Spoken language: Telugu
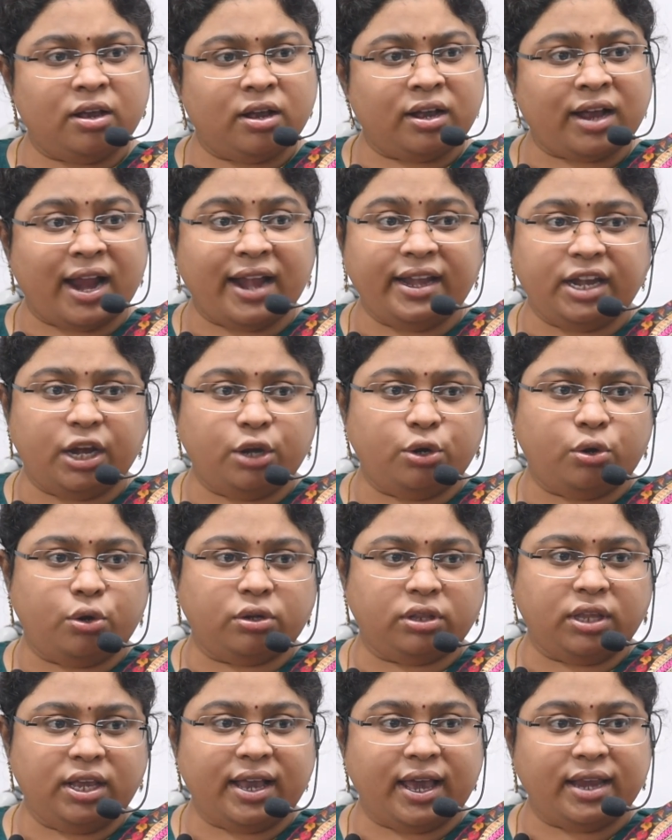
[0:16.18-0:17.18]
కంటెంట్
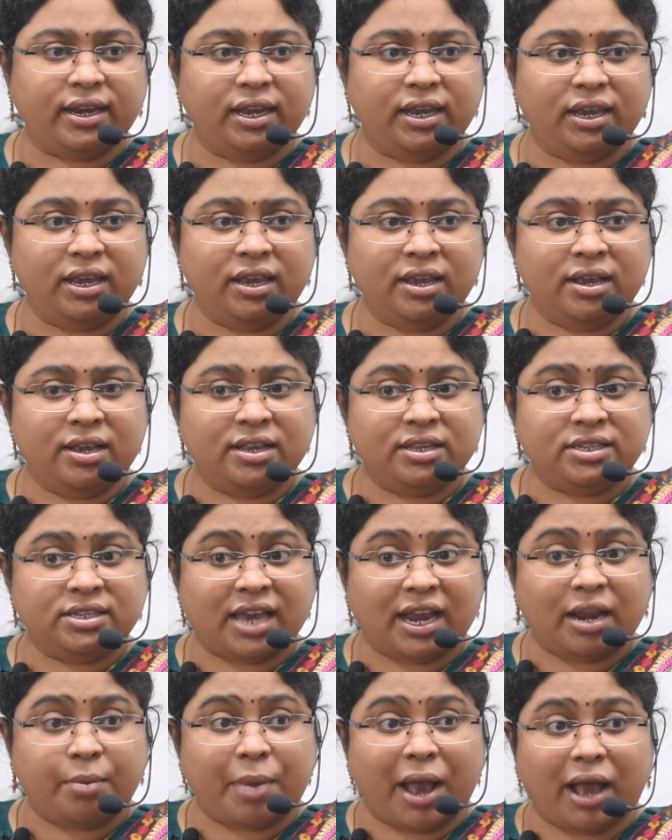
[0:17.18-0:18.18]
ఉంటుంది కానీ
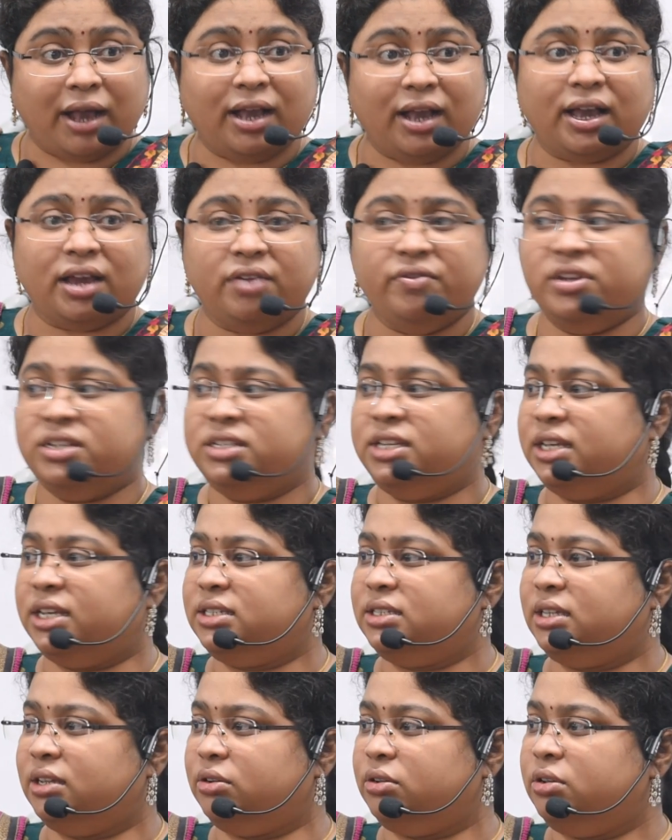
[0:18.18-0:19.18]
చాలా బాగా కన్విన్స్
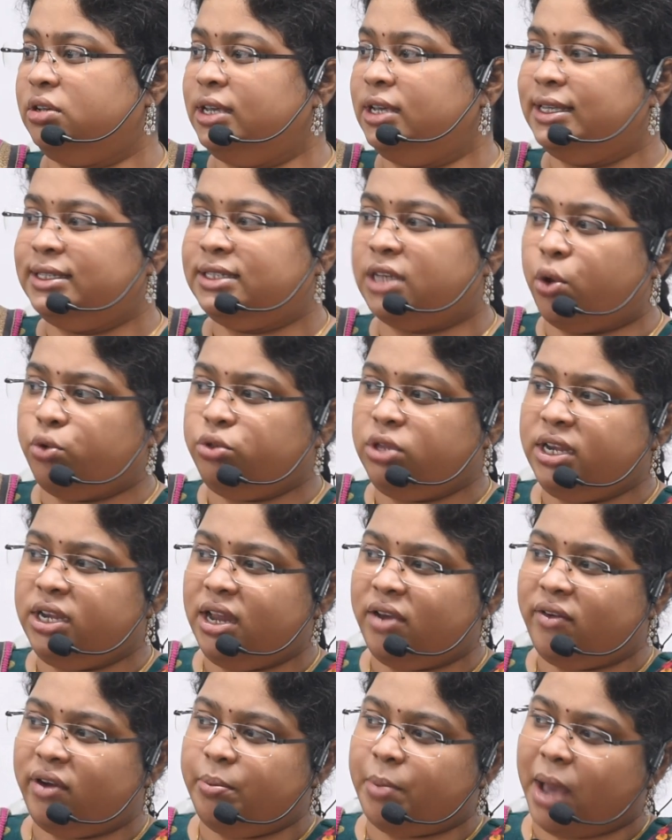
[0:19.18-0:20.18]
చేస్తారు సౌత్
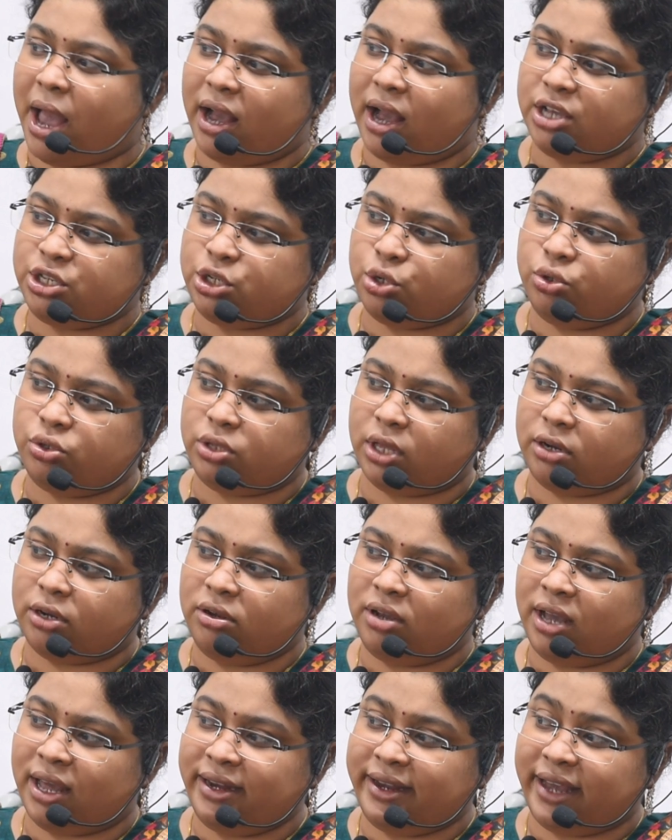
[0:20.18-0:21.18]
ఇండియా వాళ్ళు బాగా చదువుతారు
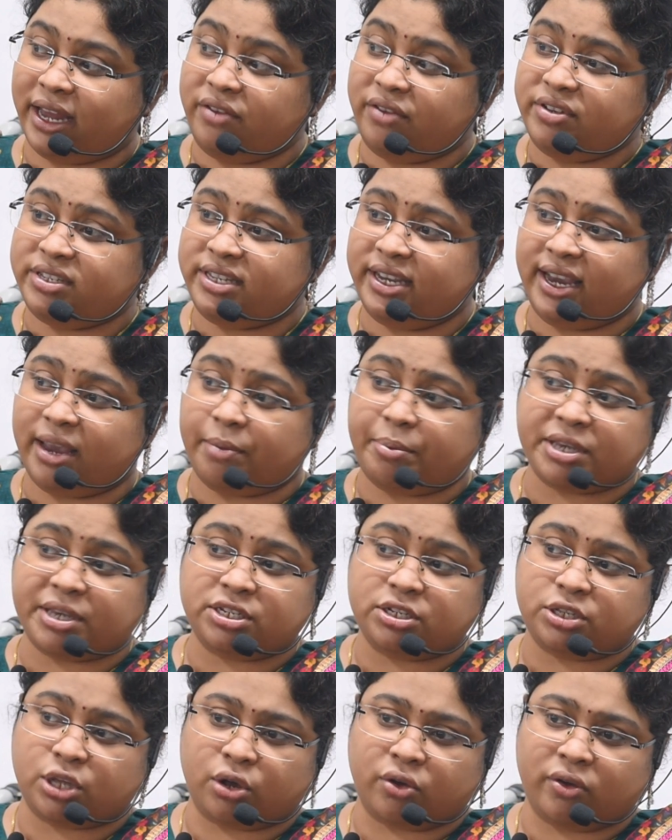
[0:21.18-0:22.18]
కానీ కన్విన్సింగ్
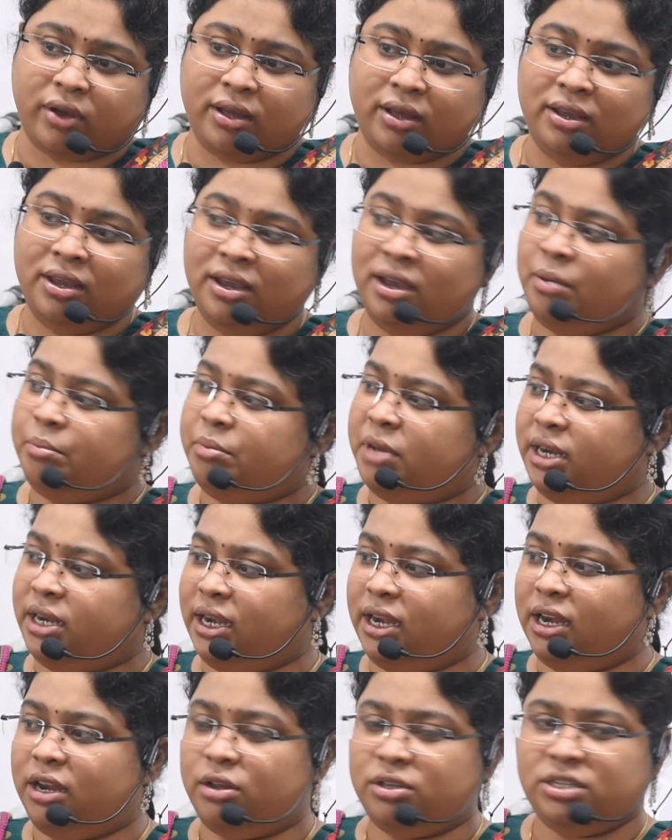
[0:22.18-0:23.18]
కెపాసిటీ తక్కువ మన
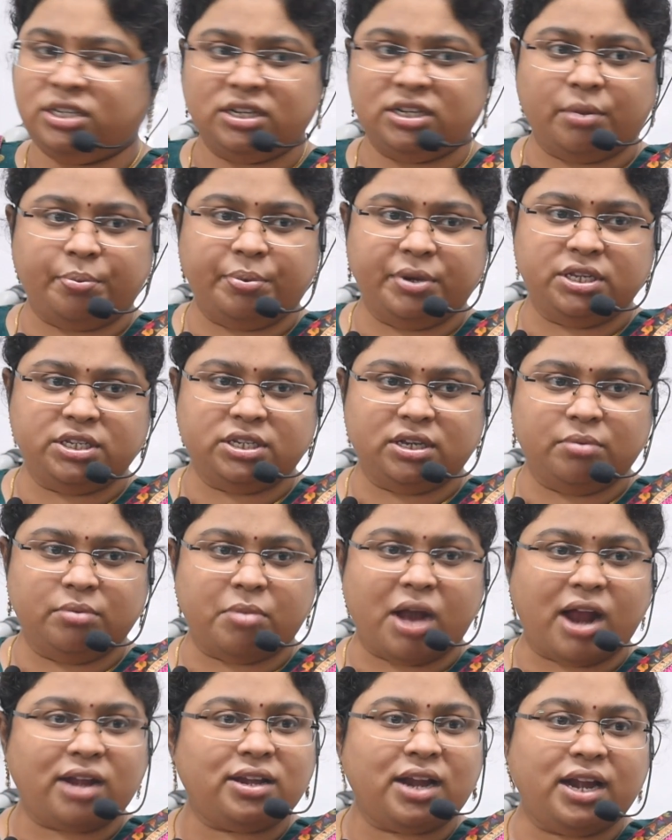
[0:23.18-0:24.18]
ఇళ్ళల్లో చిన్నప్పటి నుంచి
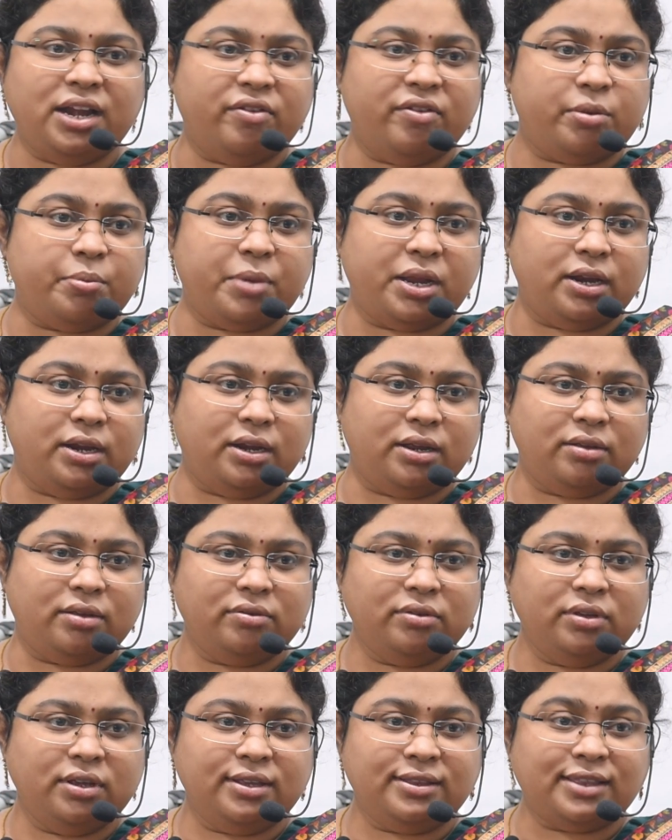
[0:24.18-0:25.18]
మాట్లాడినవారు మనల్ని
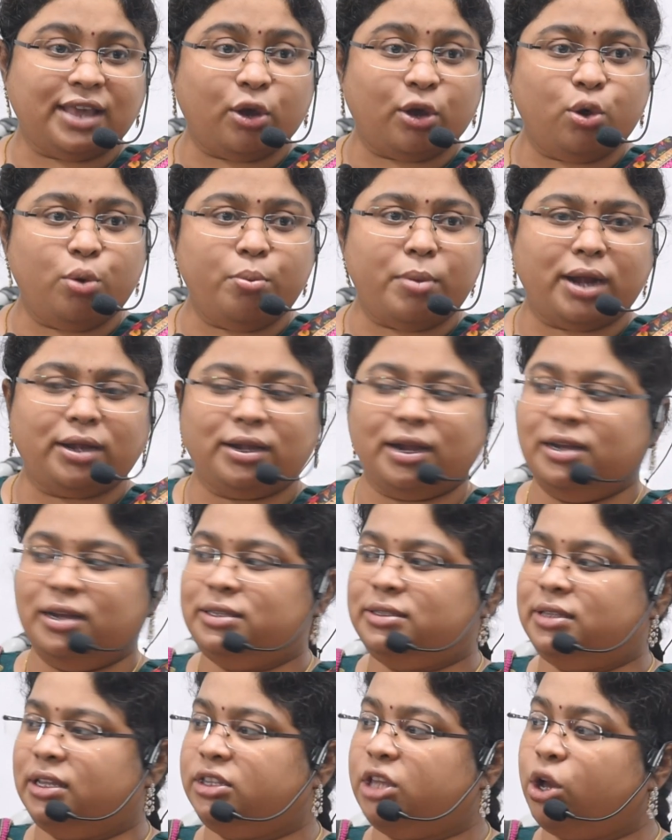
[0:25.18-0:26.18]
తక్కువ
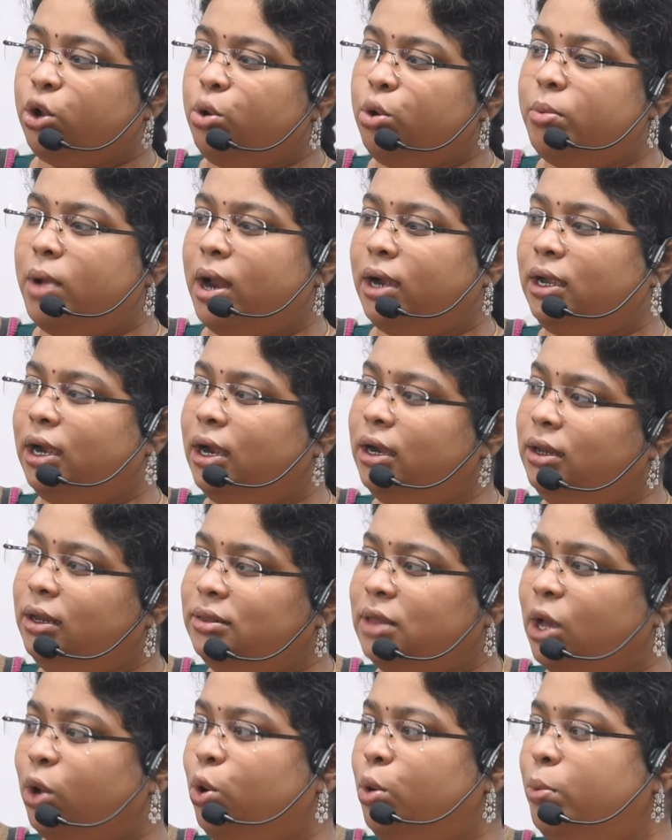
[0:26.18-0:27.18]
మాట్లాడిస్తారు తక్కువ మాట్లాడండి
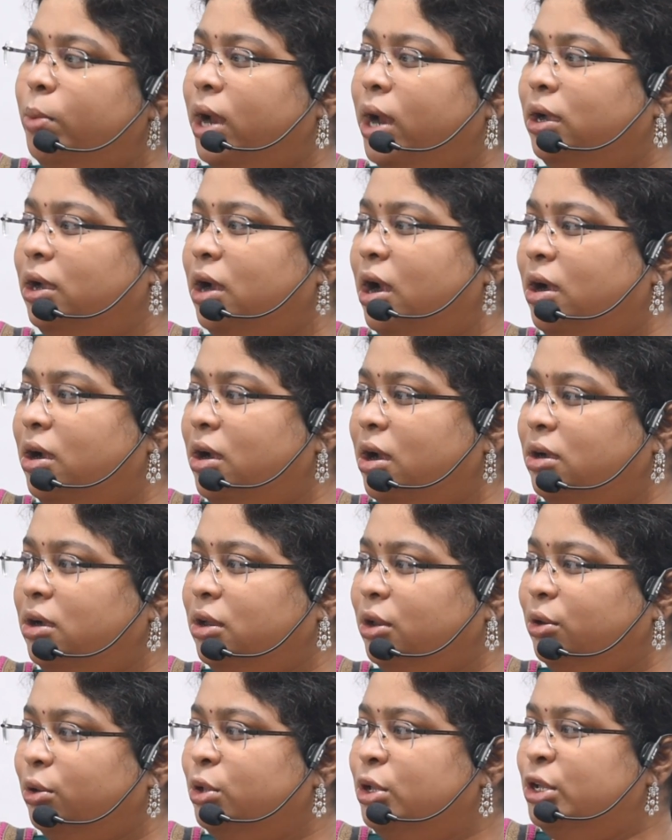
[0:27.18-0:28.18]
తక్కువ మాట్లాడండి
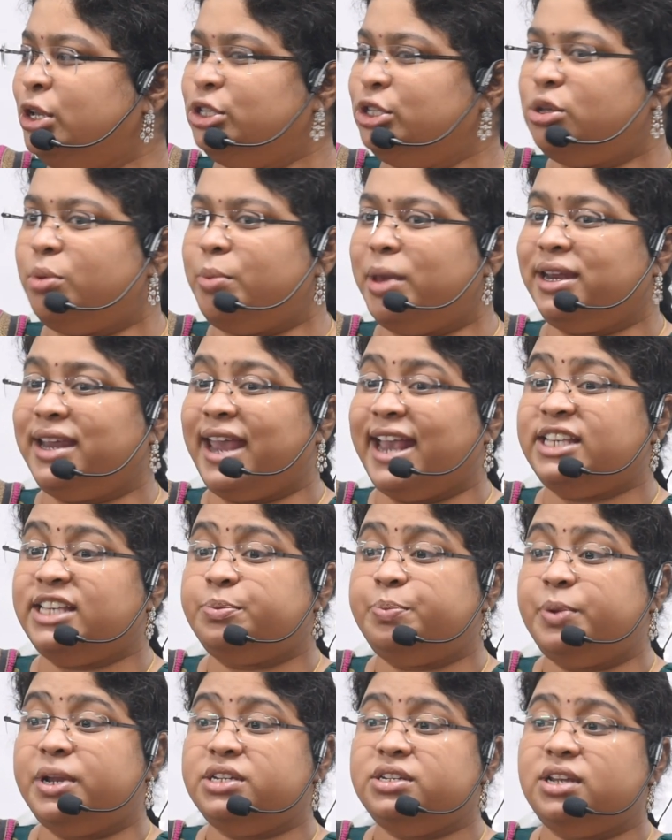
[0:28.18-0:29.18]
అంటారు సో మనకి
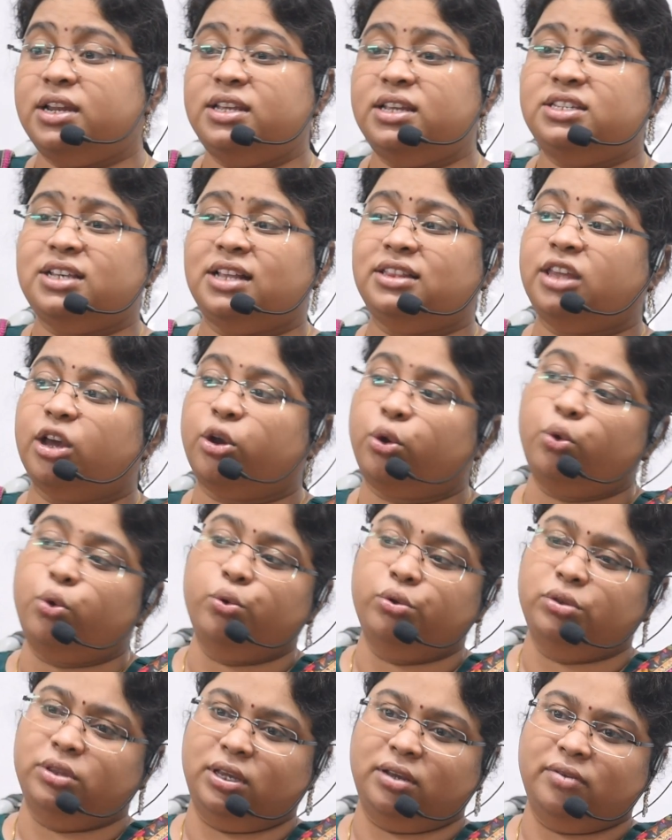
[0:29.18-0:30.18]
ఎక్స్ప్రెషన్ అనేది చాలా
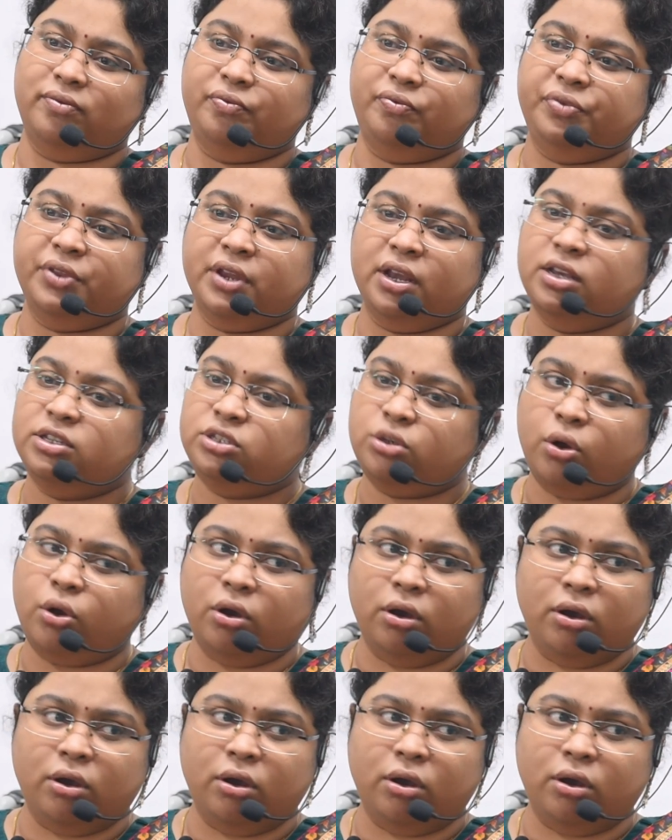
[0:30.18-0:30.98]
తక్కువ ఉంది సో